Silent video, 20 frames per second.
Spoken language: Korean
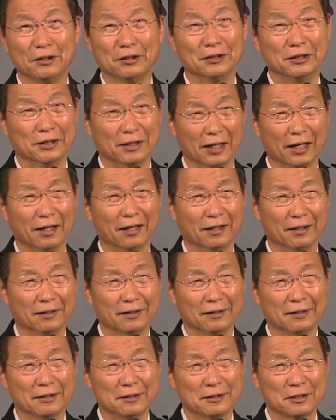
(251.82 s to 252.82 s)
어느 날
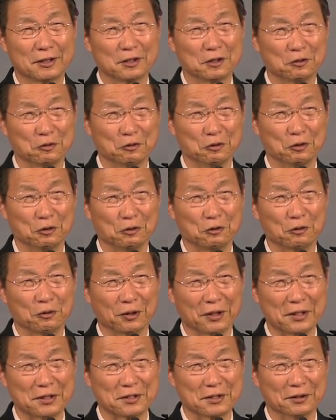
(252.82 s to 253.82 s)
친구를
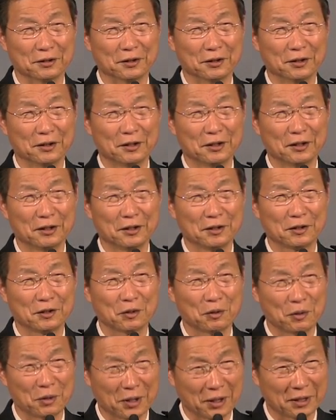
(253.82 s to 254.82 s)
통해서
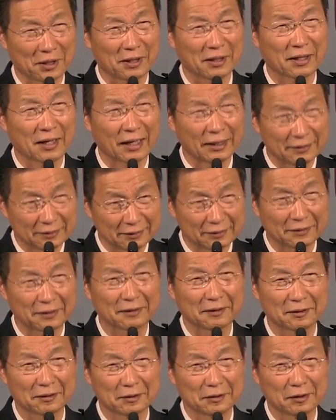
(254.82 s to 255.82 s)
교회를
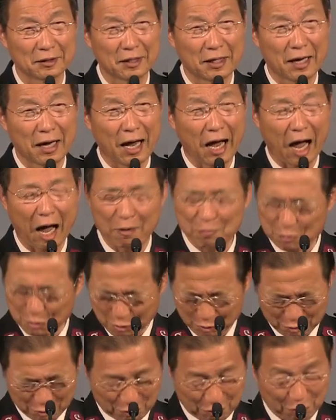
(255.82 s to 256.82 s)
갔는데,
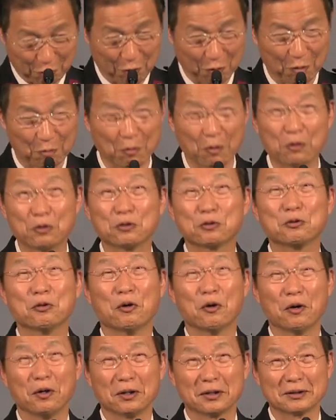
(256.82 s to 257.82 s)
아무것도
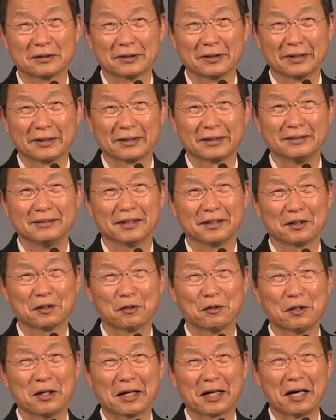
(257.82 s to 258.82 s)
모르고 그냥
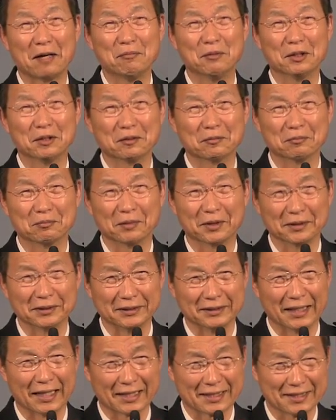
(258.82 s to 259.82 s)
교회 가면
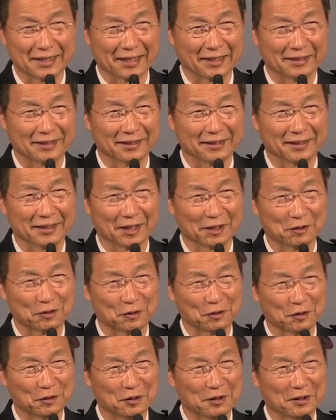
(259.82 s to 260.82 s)
여학생들이라 도